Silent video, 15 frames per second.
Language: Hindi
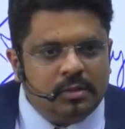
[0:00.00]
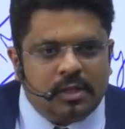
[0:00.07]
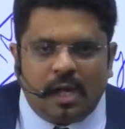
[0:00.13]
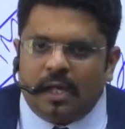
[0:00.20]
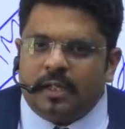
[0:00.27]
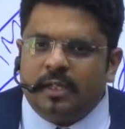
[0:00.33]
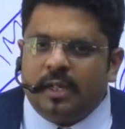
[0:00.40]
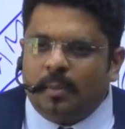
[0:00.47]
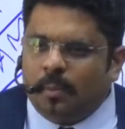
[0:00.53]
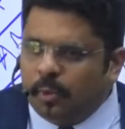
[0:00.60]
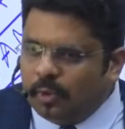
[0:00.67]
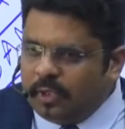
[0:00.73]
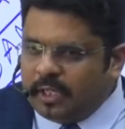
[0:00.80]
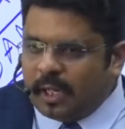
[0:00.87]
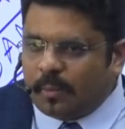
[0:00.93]
जहां की ना
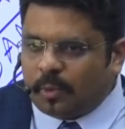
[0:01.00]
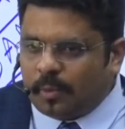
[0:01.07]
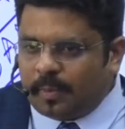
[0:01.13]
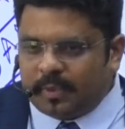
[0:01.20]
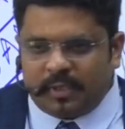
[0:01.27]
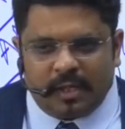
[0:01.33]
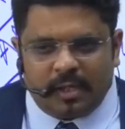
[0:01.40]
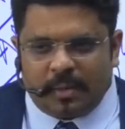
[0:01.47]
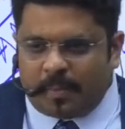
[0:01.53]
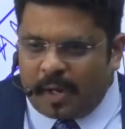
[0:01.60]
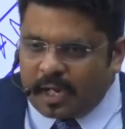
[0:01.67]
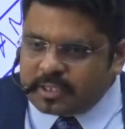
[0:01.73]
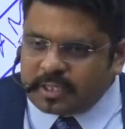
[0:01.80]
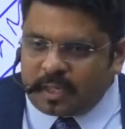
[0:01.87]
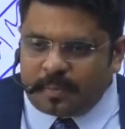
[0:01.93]
बोली आपको पता है ना
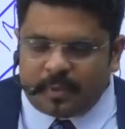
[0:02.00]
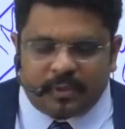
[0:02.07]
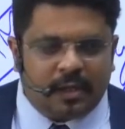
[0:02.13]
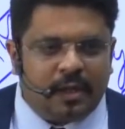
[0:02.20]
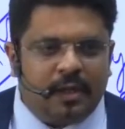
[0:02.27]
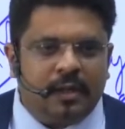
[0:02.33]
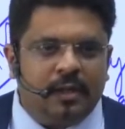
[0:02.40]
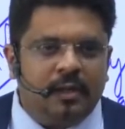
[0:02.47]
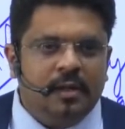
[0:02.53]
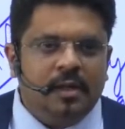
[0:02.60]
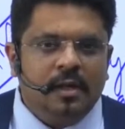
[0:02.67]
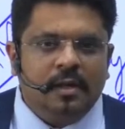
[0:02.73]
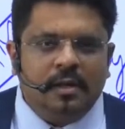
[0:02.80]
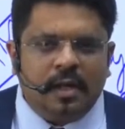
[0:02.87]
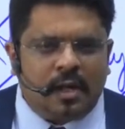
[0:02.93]
भाषा पता है
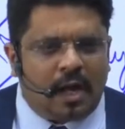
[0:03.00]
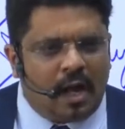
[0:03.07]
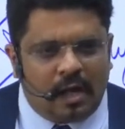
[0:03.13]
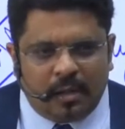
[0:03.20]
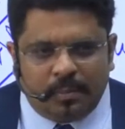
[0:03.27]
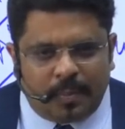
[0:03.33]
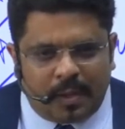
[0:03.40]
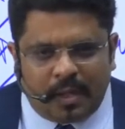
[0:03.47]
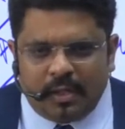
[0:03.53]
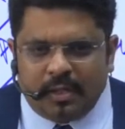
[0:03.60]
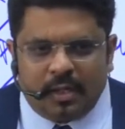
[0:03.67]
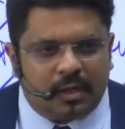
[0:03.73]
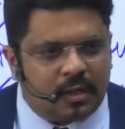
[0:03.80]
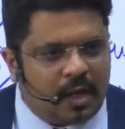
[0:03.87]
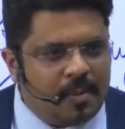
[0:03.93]
ना खान पान
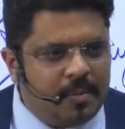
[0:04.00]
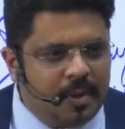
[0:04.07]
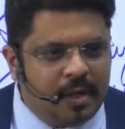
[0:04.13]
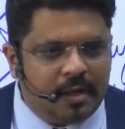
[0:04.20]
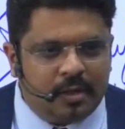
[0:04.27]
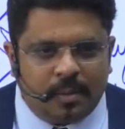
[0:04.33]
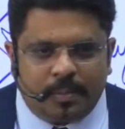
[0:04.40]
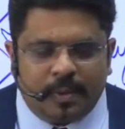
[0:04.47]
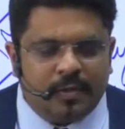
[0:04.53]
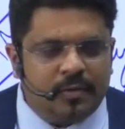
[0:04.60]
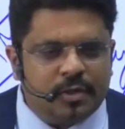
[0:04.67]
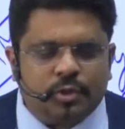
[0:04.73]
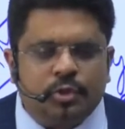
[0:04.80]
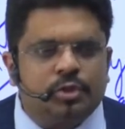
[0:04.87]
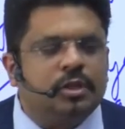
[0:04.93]
ना क्लाइमेट ना
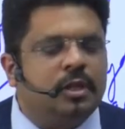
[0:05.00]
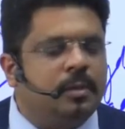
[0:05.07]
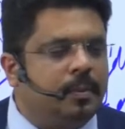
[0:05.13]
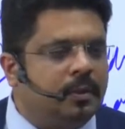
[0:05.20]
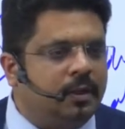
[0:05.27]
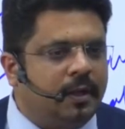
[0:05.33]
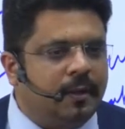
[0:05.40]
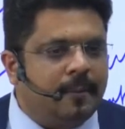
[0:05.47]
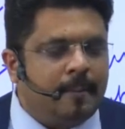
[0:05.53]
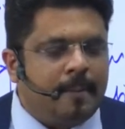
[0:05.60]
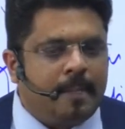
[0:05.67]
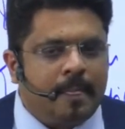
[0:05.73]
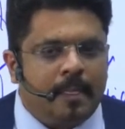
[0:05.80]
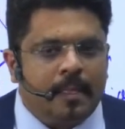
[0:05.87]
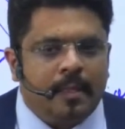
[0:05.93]
परिवेश कुछ नहीं पता है
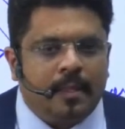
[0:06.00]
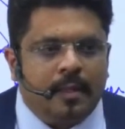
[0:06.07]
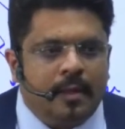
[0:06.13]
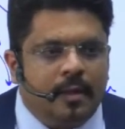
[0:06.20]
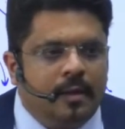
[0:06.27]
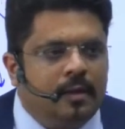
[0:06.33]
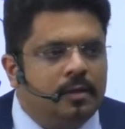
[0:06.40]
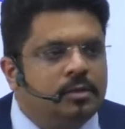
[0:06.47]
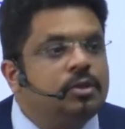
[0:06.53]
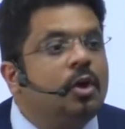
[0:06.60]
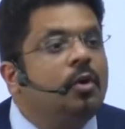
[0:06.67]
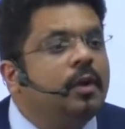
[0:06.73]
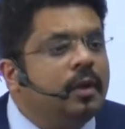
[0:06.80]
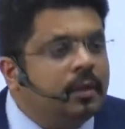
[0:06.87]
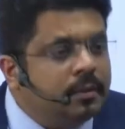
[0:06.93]

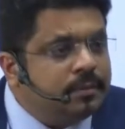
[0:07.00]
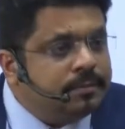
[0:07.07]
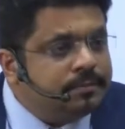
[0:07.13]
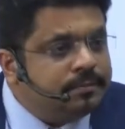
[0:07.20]
जाओगे